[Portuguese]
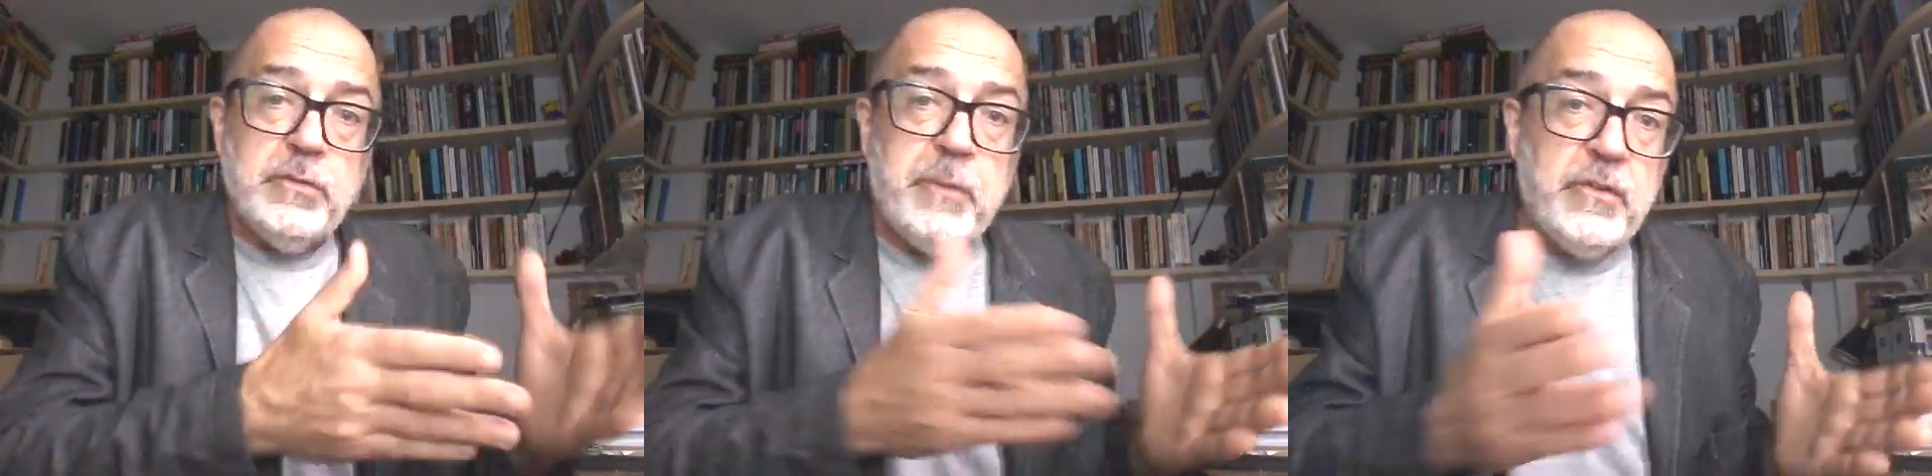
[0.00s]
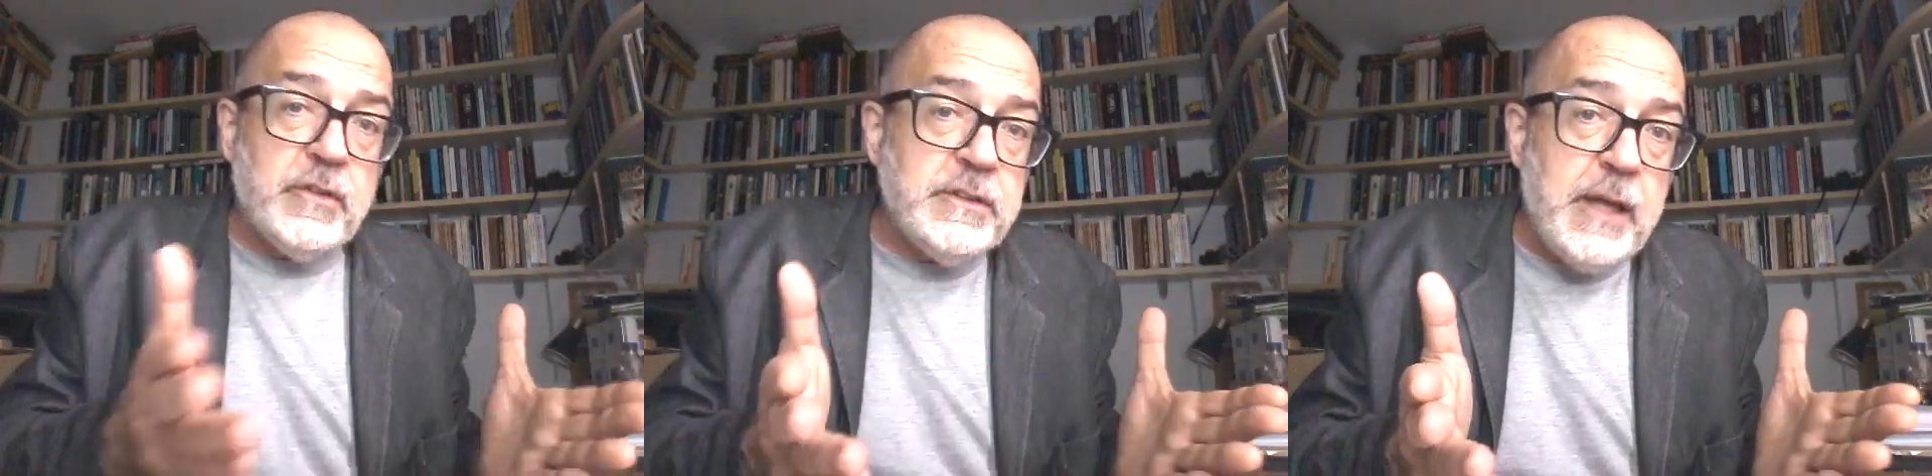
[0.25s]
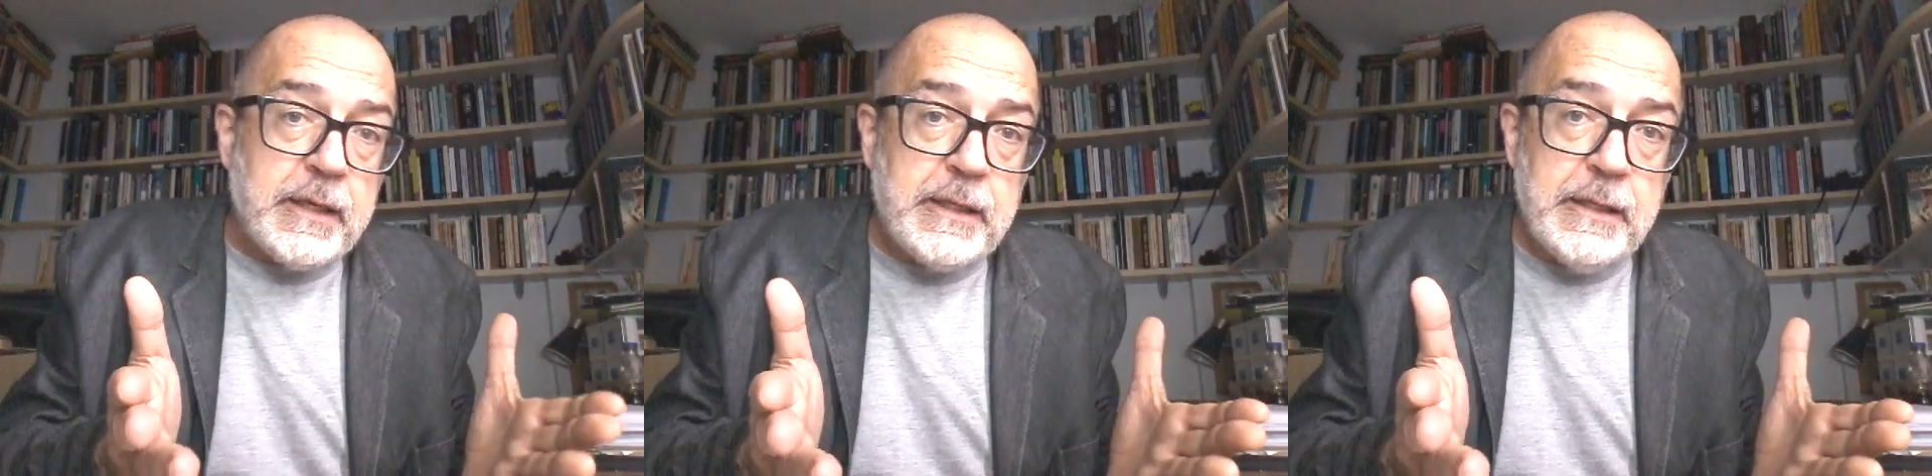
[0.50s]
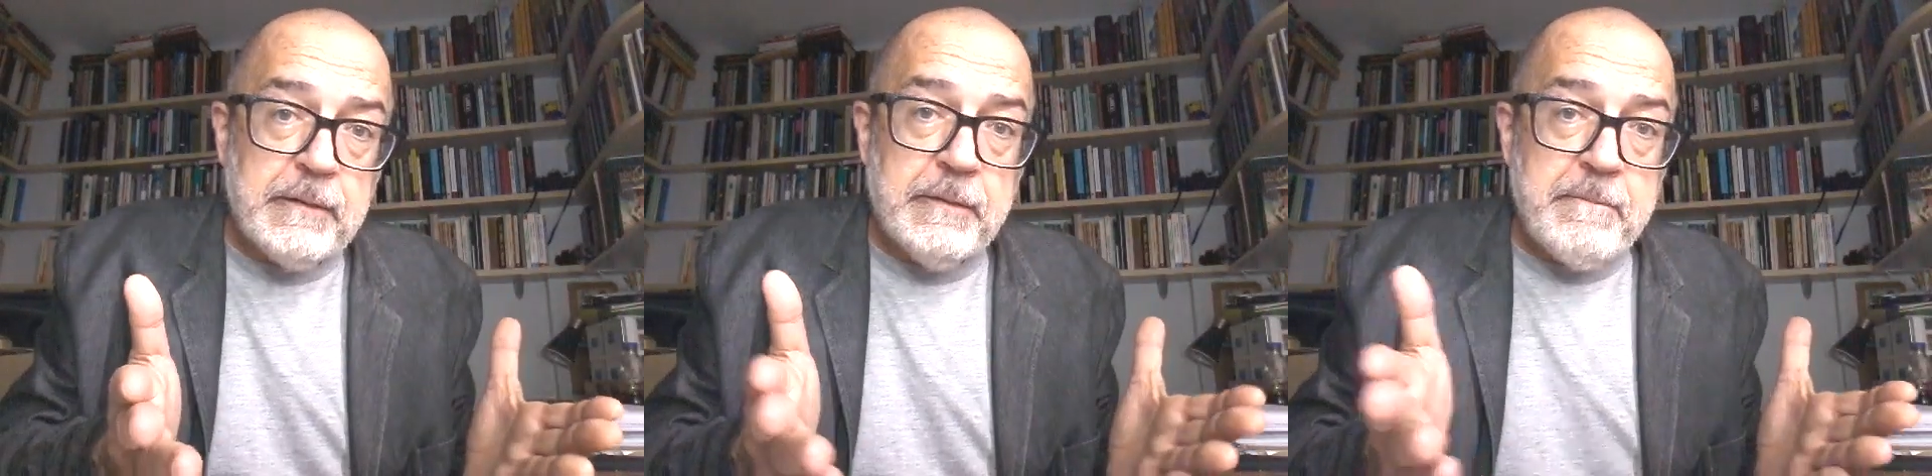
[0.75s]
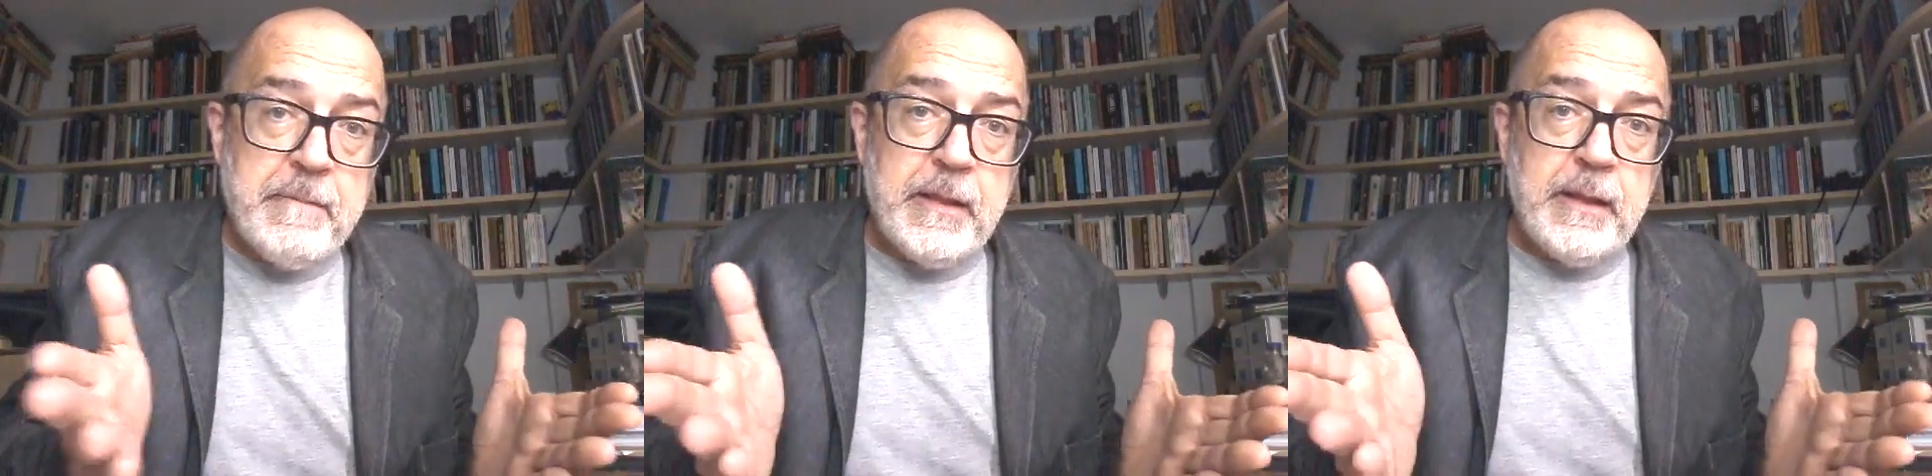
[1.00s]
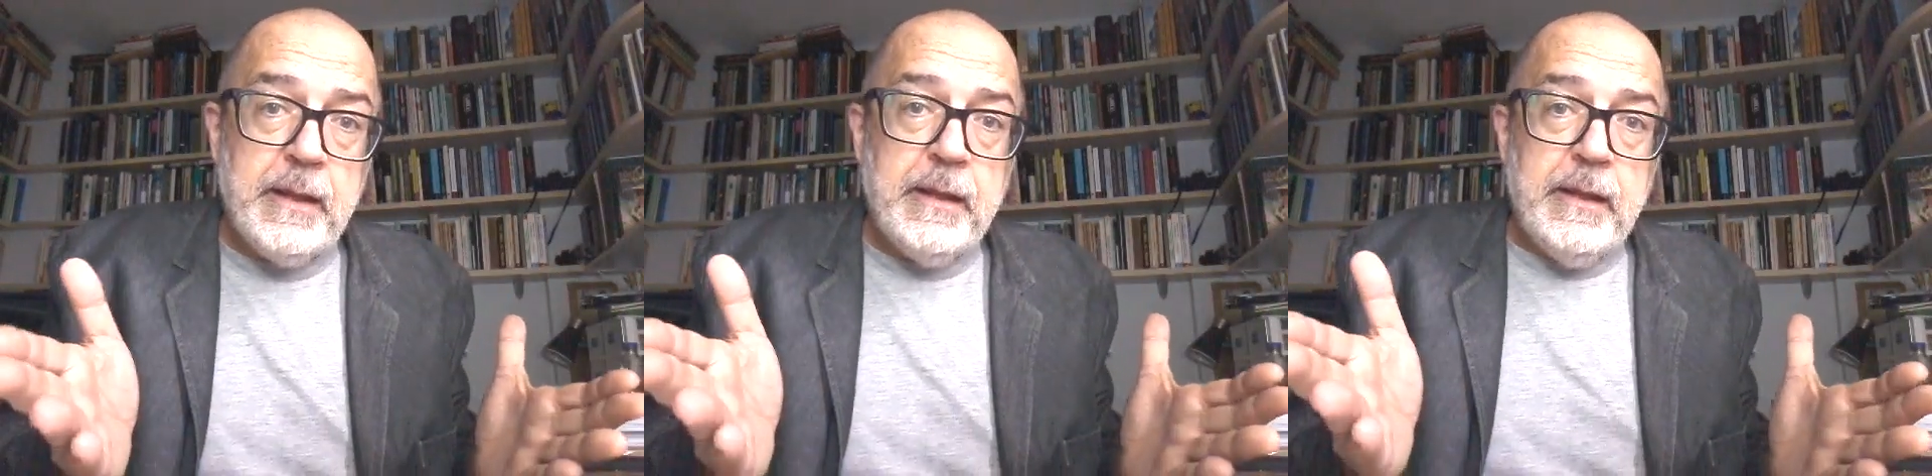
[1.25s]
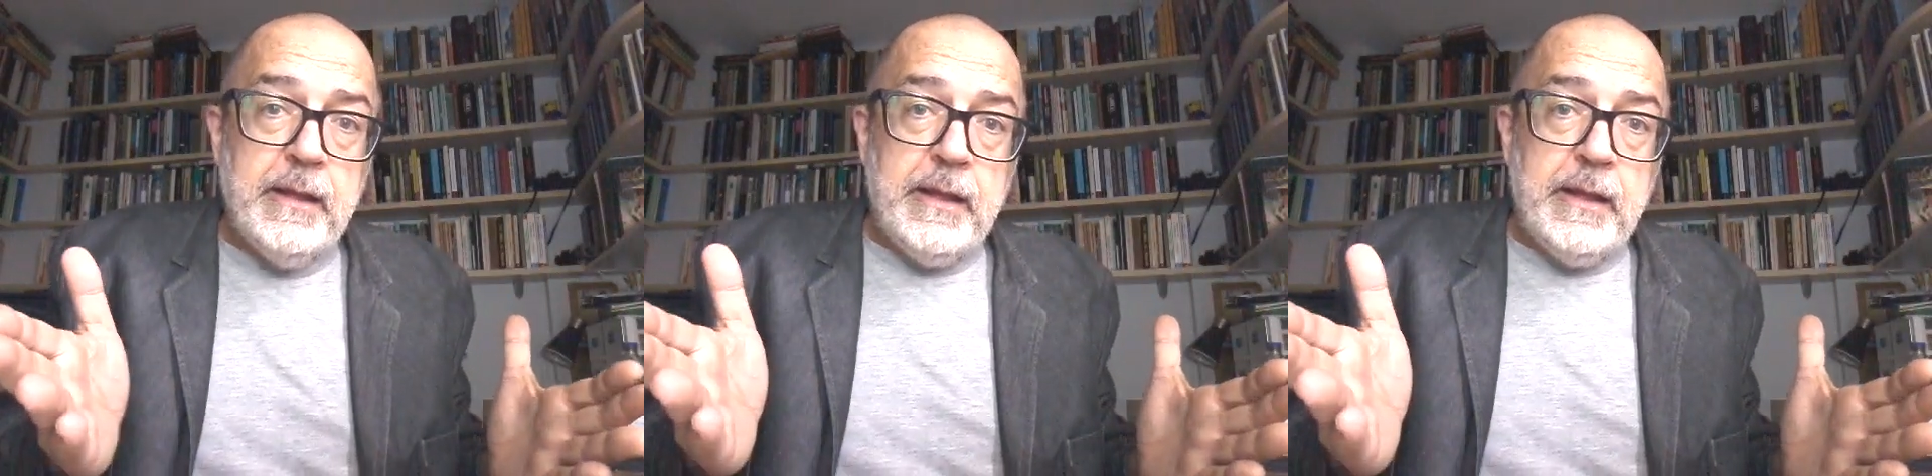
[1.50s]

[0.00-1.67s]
não se pode fazer aquilo né?